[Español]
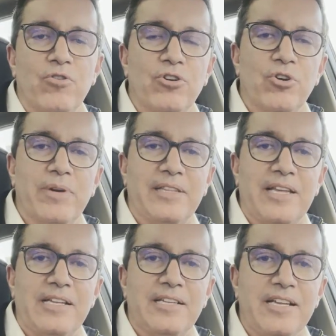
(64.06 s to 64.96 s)
con
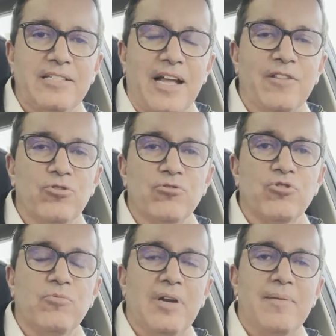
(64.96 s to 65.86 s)
96 tantos
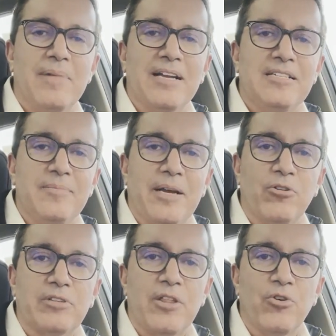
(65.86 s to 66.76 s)
como la máxima
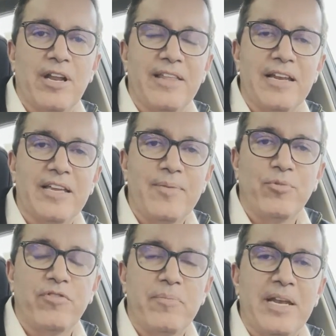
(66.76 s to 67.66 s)
anotadora del
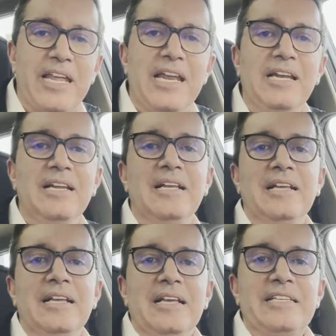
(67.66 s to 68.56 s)
equipo femenil.
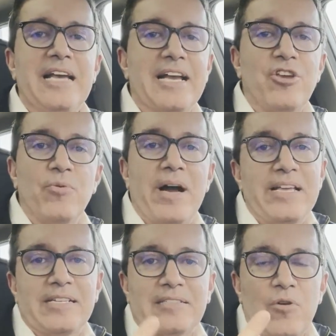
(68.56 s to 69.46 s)
Jackie
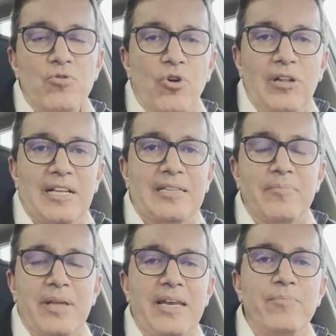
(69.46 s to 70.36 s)
Ovalle está a un gol de
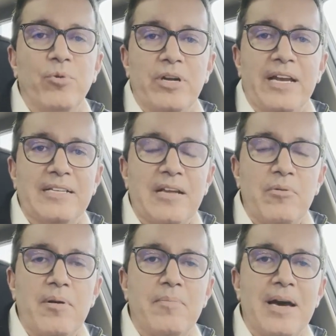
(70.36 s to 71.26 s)
también imponer esa
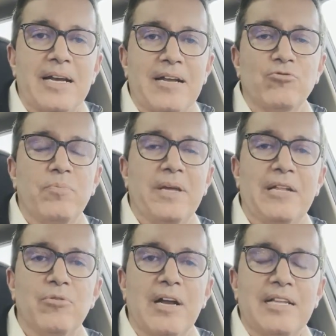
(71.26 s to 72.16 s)
nueva marca,
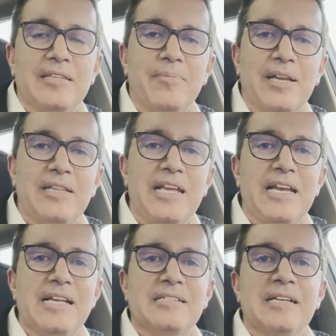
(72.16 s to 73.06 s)
superando a Katy
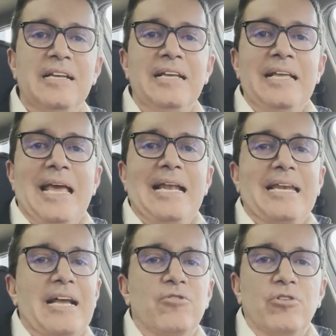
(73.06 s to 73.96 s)
Martínez. El
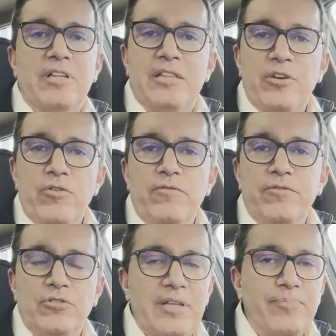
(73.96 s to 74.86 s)
récord de
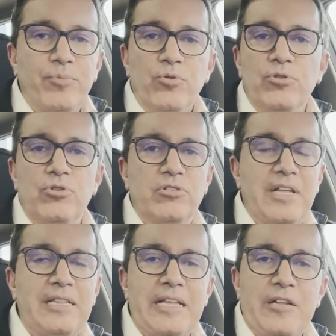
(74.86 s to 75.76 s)
triunfos, de puntos,
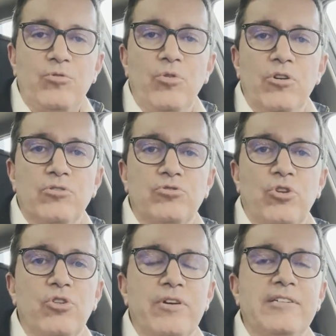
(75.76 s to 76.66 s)
de títulos,
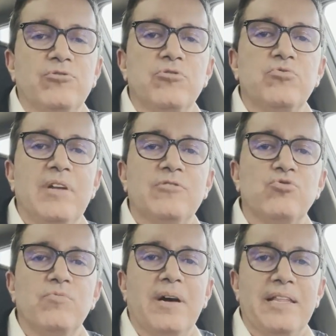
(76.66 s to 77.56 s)
todo esto es una
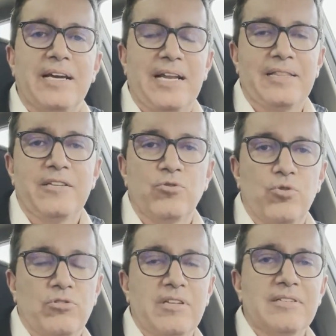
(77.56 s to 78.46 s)
suma de grandes
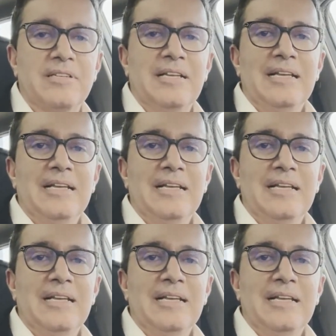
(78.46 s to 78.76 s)
cosas.